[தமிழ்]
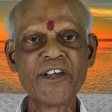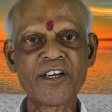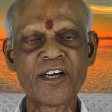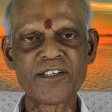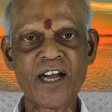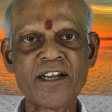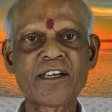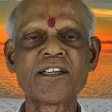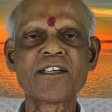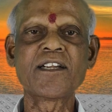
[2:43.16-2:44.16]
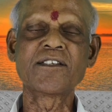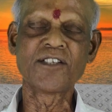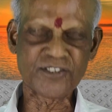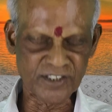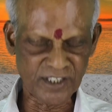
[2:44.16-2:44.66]
நீங்கள் ஞானக்கண்ணில்
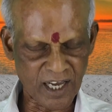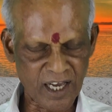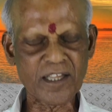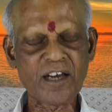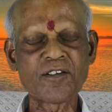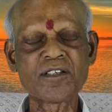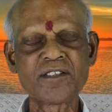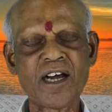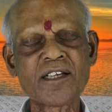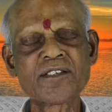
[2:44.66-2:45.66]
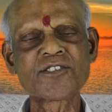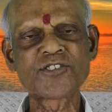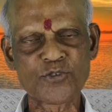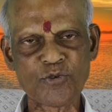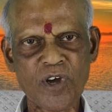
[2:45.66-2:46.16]
திருஷ்டியாக அதாவது ஞான
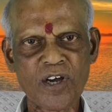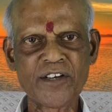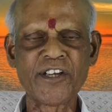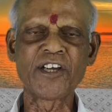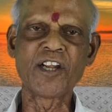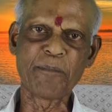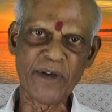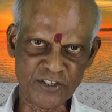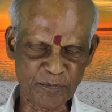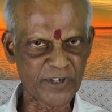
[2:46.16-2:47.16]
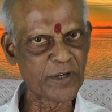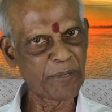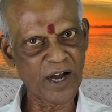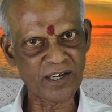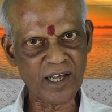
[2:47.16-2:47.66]
திருஷ்டின்னு சொல்லுவாங்க நீங்களே பயிற்சி பண்ணி
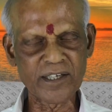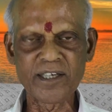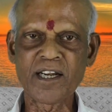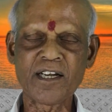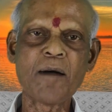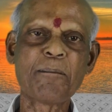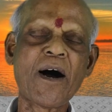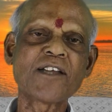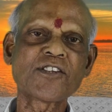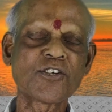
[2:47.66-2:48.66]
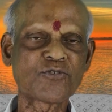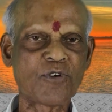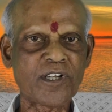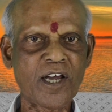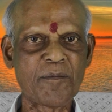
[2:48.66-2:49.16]
பார்க்கலாம் இல்லைன்னா பார்த்து
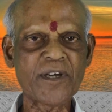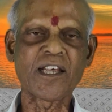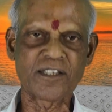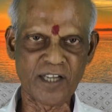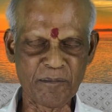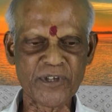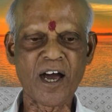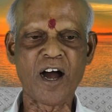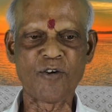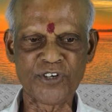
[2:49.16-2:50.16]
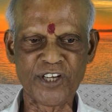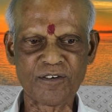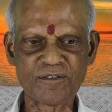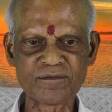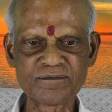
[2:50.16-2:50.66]
சொல்கிறாங்க பாரு அதை நம்பி தான் ஆகணும்
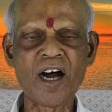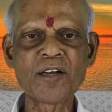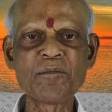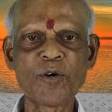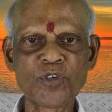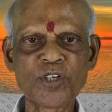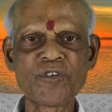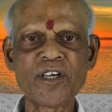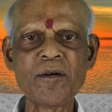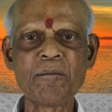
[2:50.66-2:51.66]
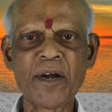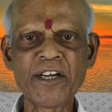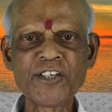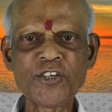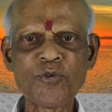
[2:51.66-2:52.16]
நீங்கள் ஆன்ம உணர்வு
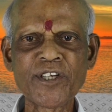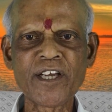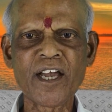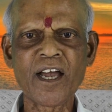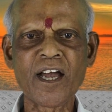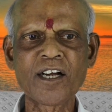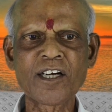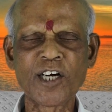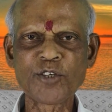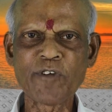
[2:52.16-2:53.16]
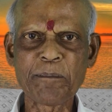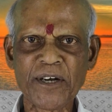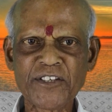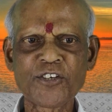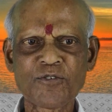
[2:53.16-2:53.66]
மனிதனுடைய கருவை
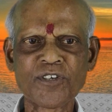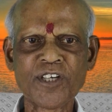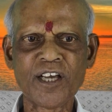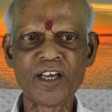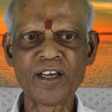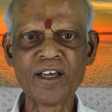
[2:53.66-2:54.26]
பற்றி கொண்டு